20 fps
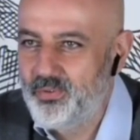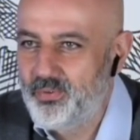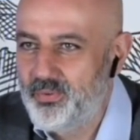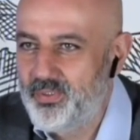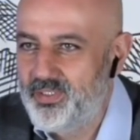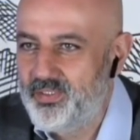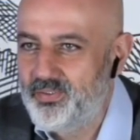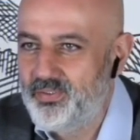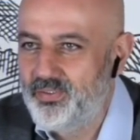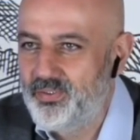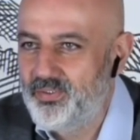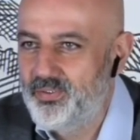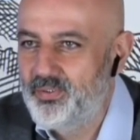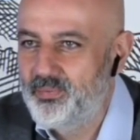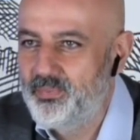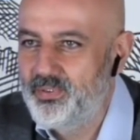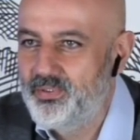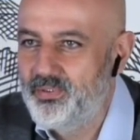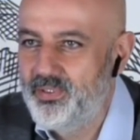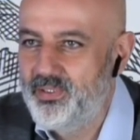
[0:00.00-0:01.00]
questo, no? il
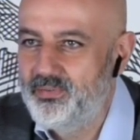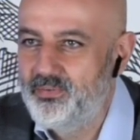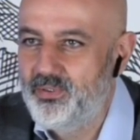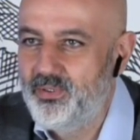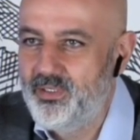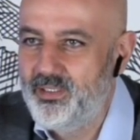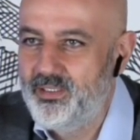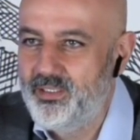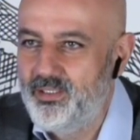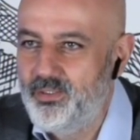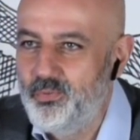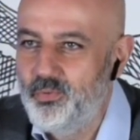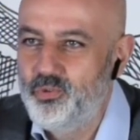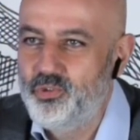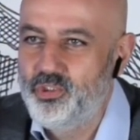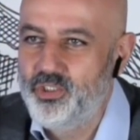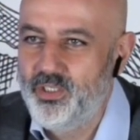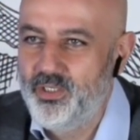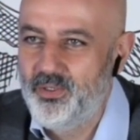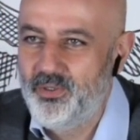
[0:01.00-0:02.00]
Medioevo è
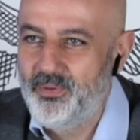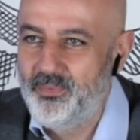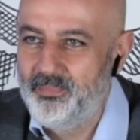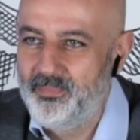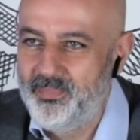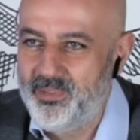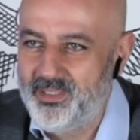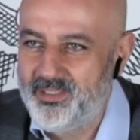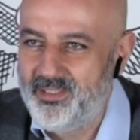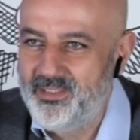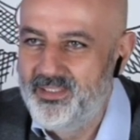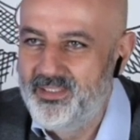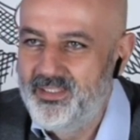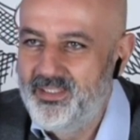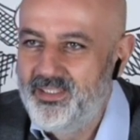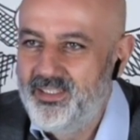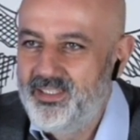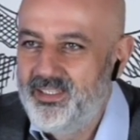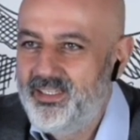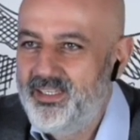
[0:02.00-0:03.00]
luci e ombre.
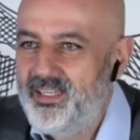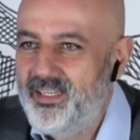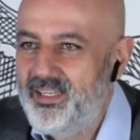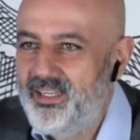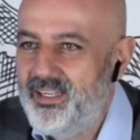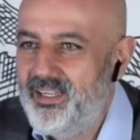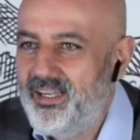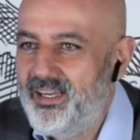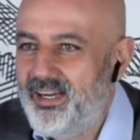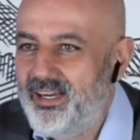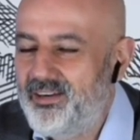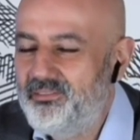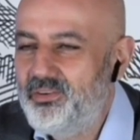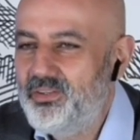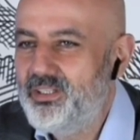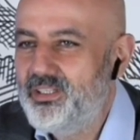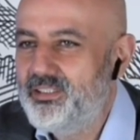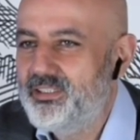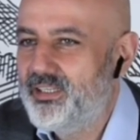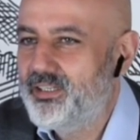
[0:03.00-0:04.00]
Eh, ha
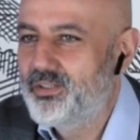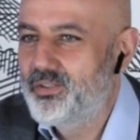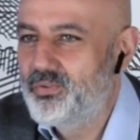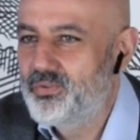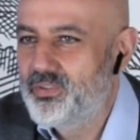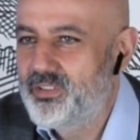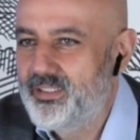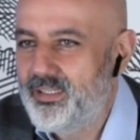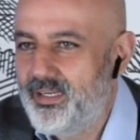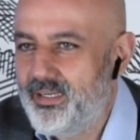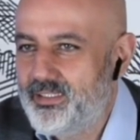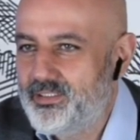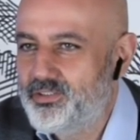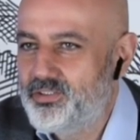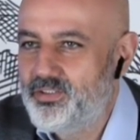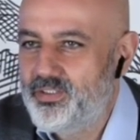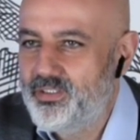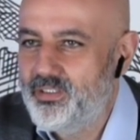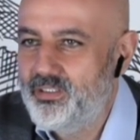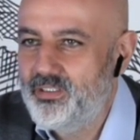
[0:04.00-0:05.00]
voglia di
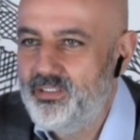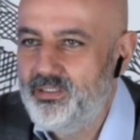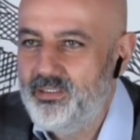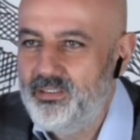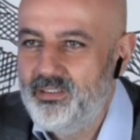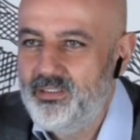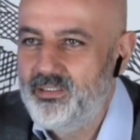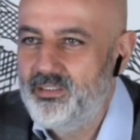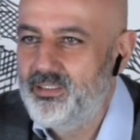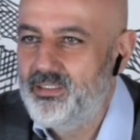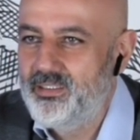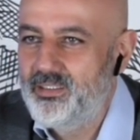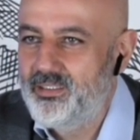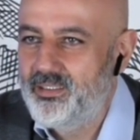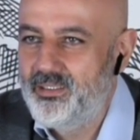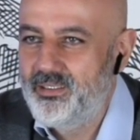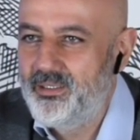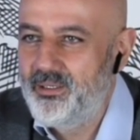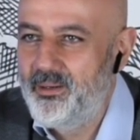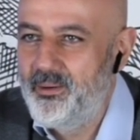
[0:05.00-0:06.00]
raccontarci
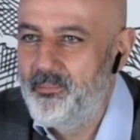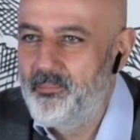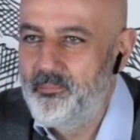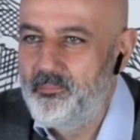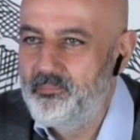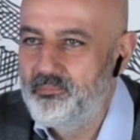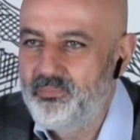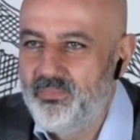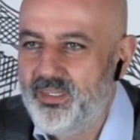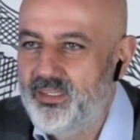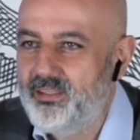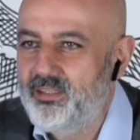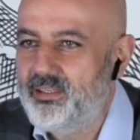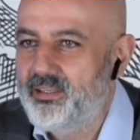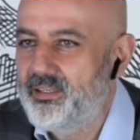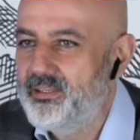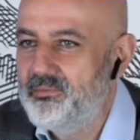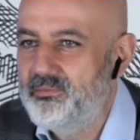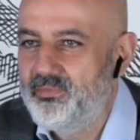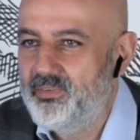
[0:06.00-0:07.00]
eh,
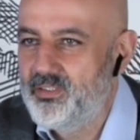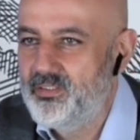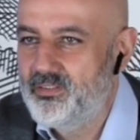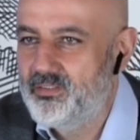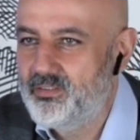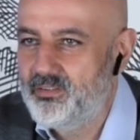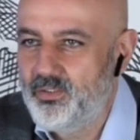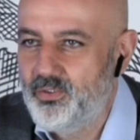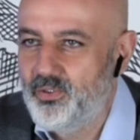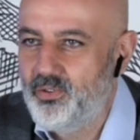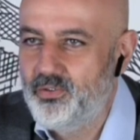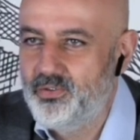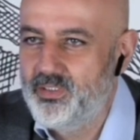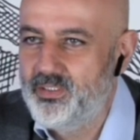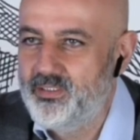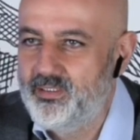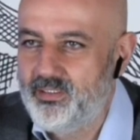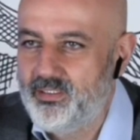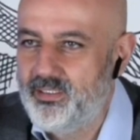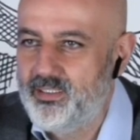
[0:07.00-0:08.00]
tre
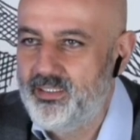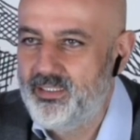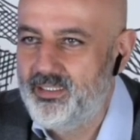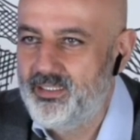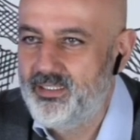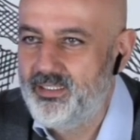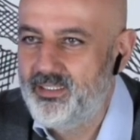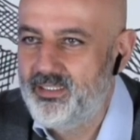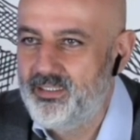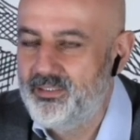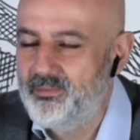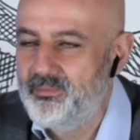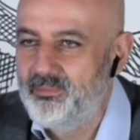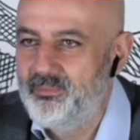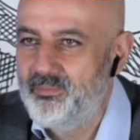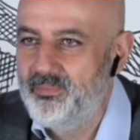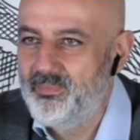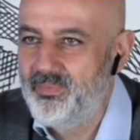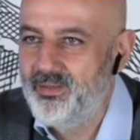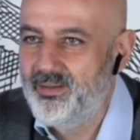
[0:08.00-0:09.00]
invenzioni, tre
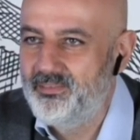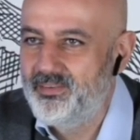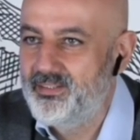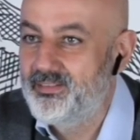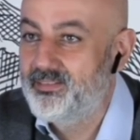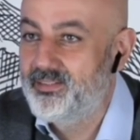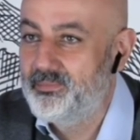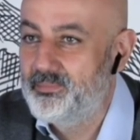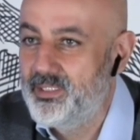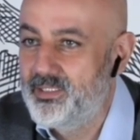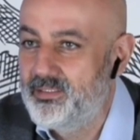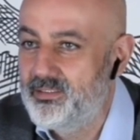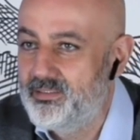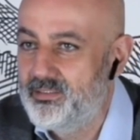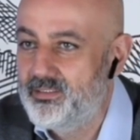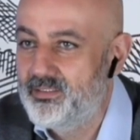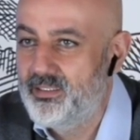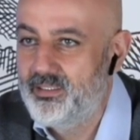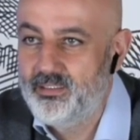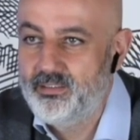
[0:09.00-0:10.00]
mh,
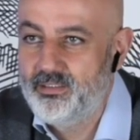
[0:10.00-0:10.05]
avanzamenti della